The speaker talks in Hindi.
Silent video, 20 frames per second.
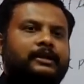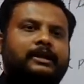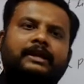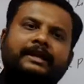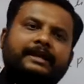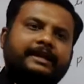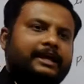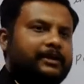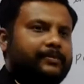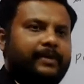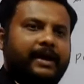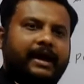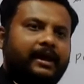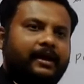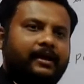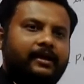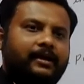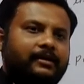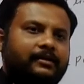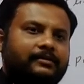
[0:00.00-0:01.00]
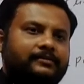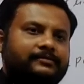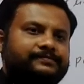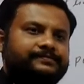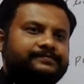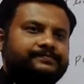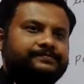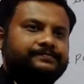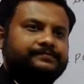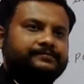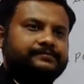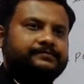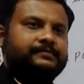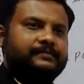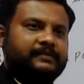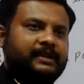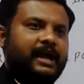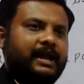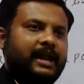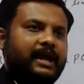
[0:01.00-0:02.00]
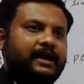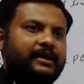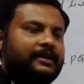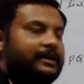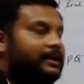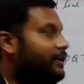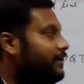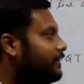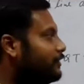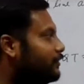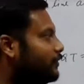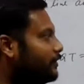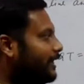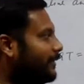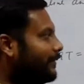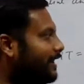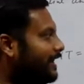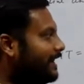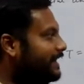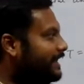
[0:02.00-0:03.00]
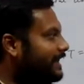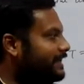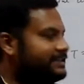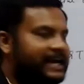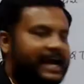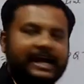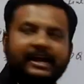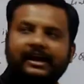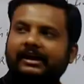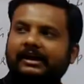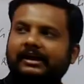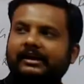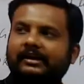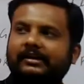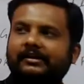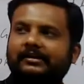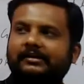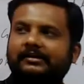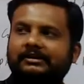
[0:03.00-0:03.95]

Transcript: लीनियर पेयर एंगल कहलाएंगे तो ये वाला निकल जाएगा कि नहीं